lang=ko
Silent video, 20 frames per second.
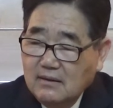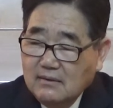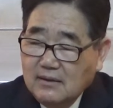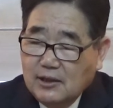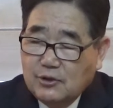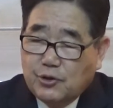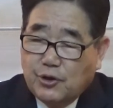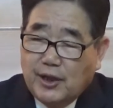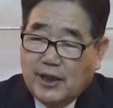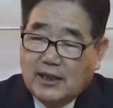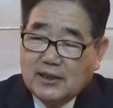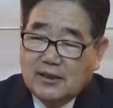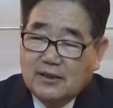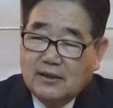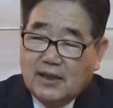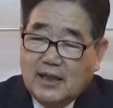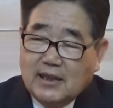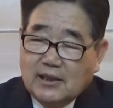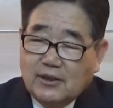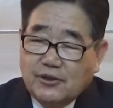근데 죄가
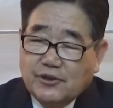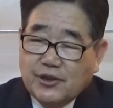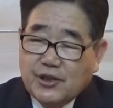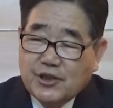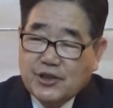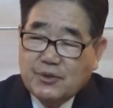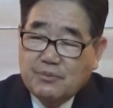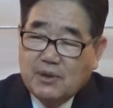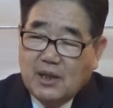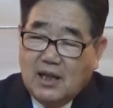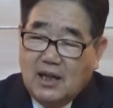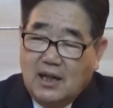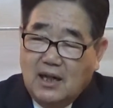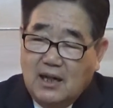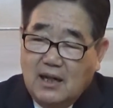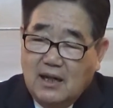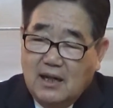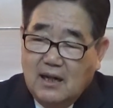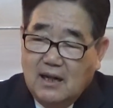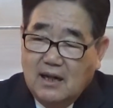들어가니까 어떻게 됐습니까?
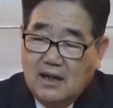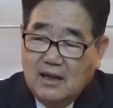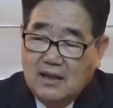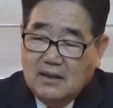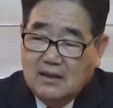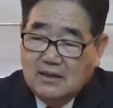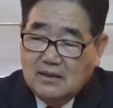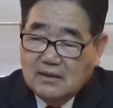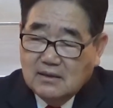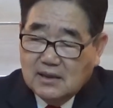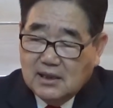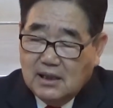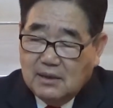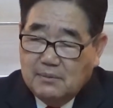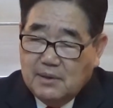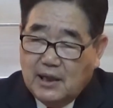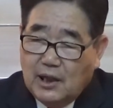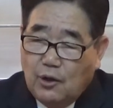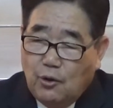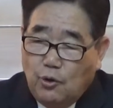
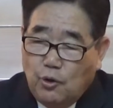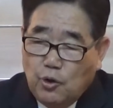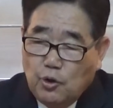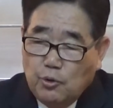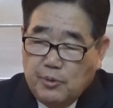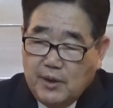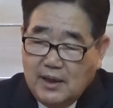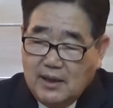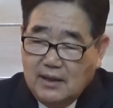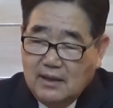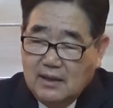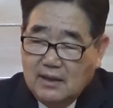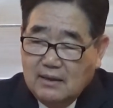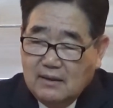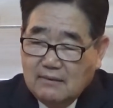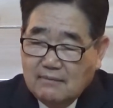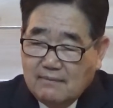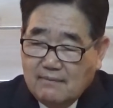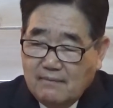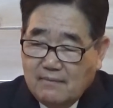생명의 호흡이
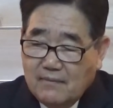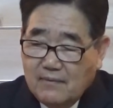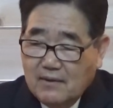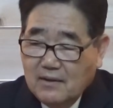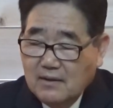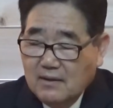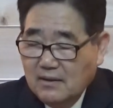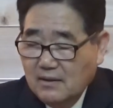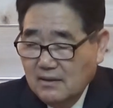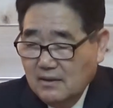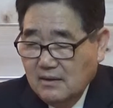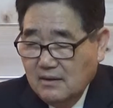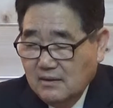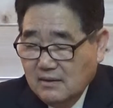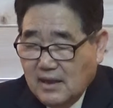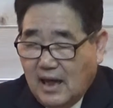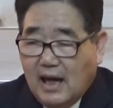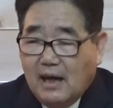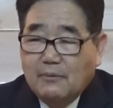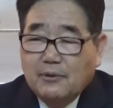
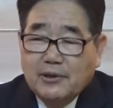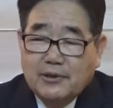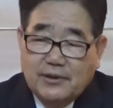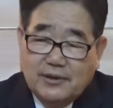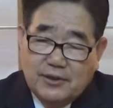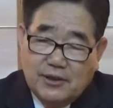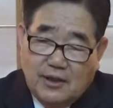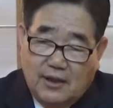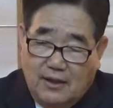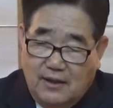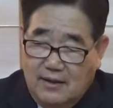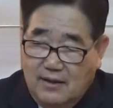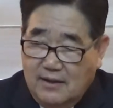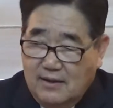나가버린 거죠.